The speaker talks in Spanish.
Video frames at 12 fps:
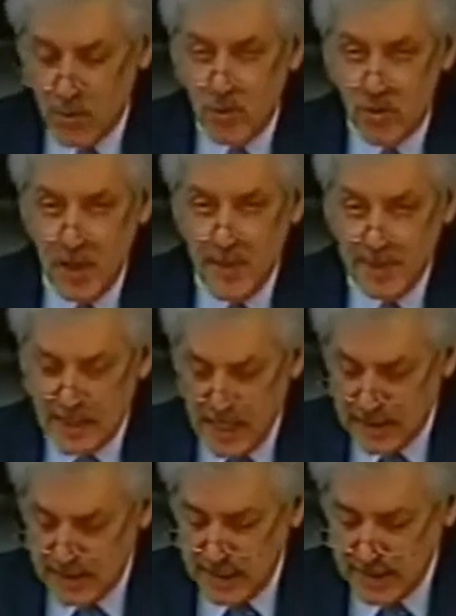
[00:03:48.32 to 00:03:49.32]
sus
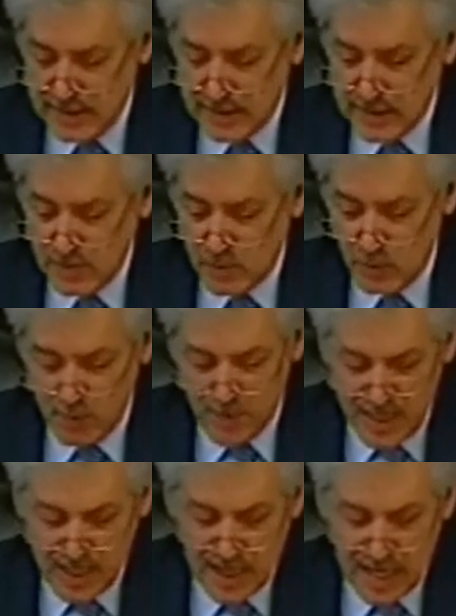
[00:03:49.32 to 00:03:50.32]
habitantes
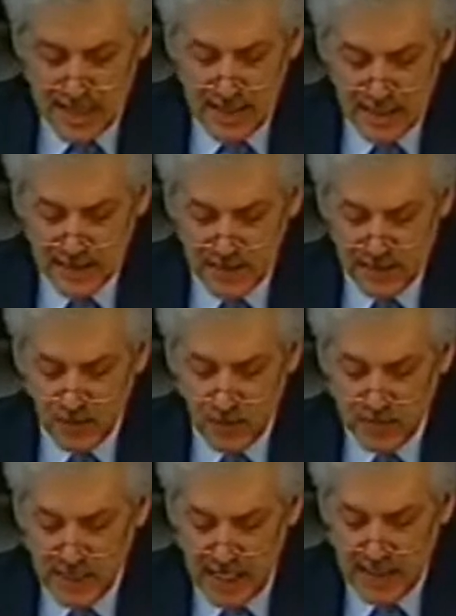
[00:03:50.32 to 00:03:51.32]
superarán las
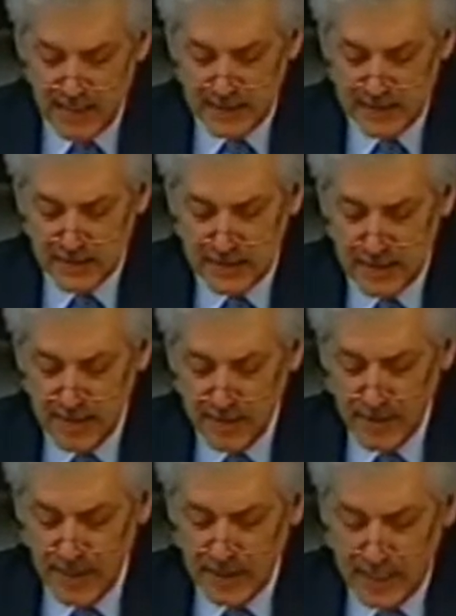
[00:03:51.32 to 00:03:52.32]
dificultades
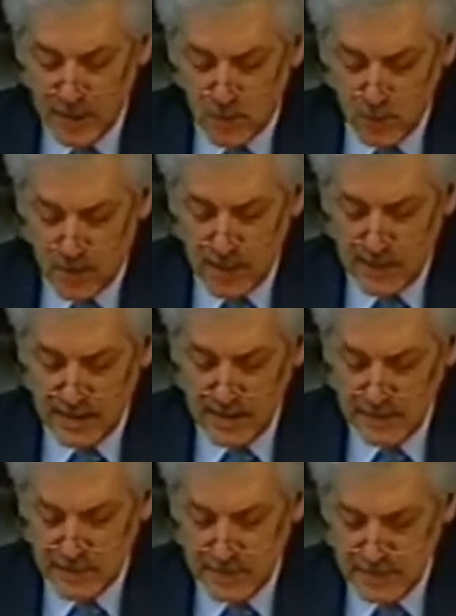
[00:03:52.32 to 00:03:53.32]
que surjan
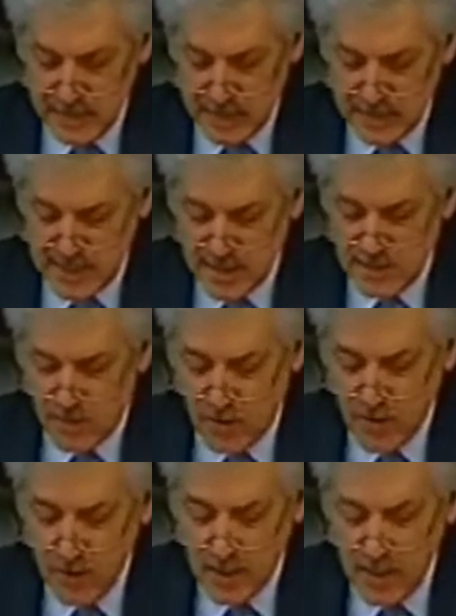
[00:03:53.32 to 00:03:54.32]
del,
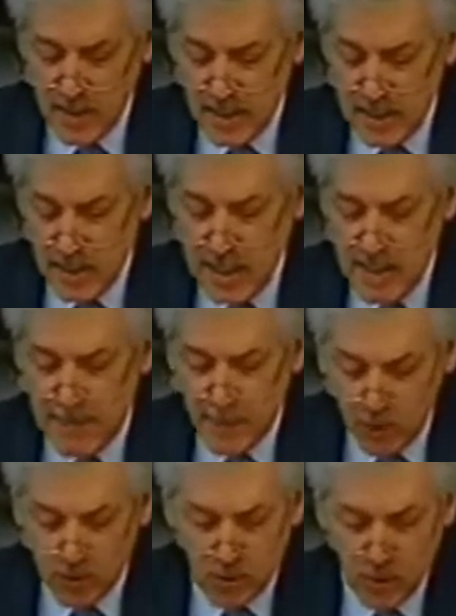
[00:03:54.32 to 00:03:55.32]
sismo y
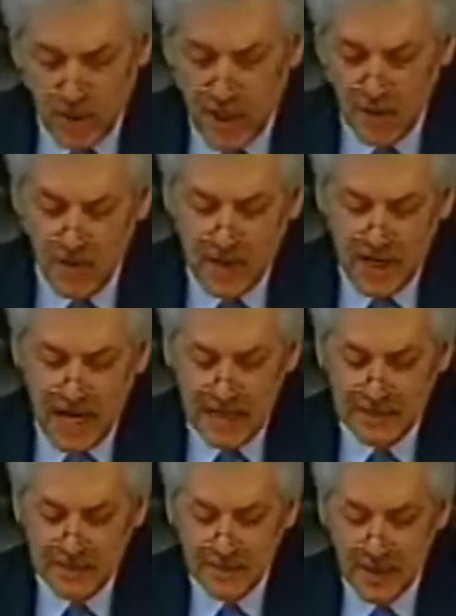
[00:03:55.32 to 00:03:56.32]
pronto
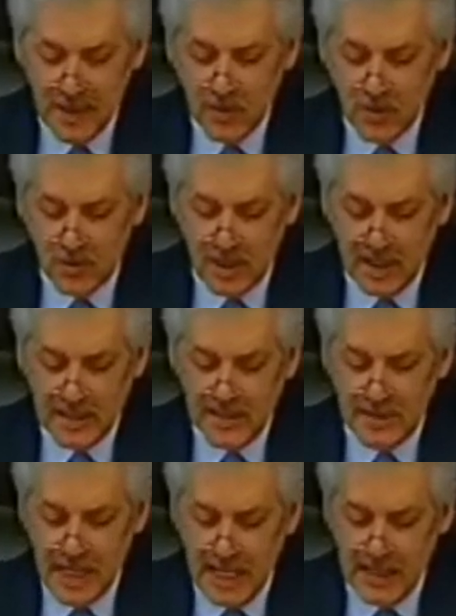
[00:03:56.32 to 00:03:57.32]
reanudarán sus
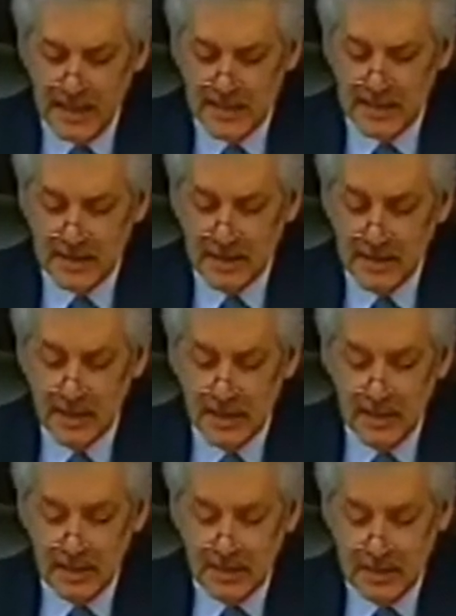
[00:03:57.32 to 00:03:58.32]
actividades
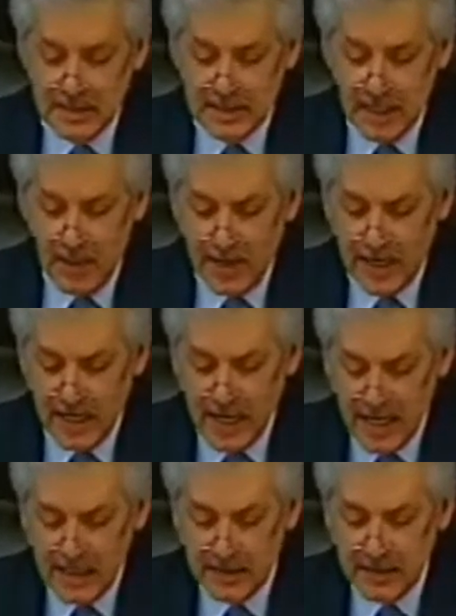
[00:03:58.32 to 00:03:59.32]
y
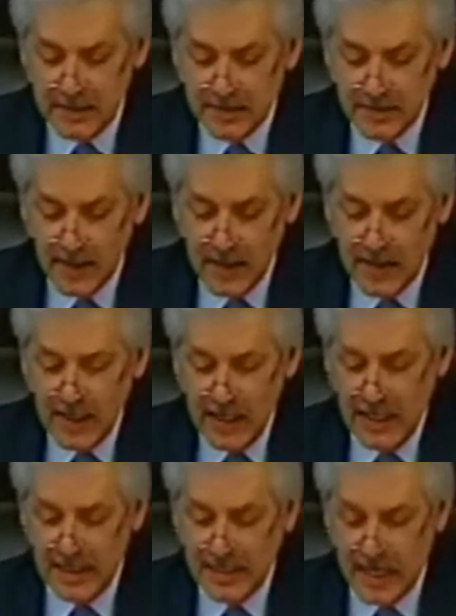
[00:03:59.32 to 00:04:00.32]
trabajarán
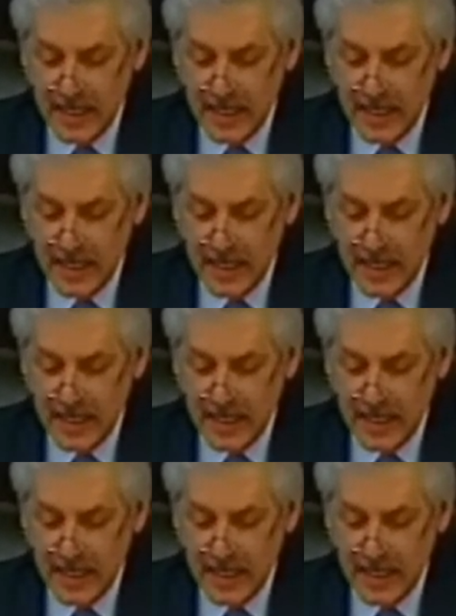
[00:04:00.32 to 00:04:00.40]
en las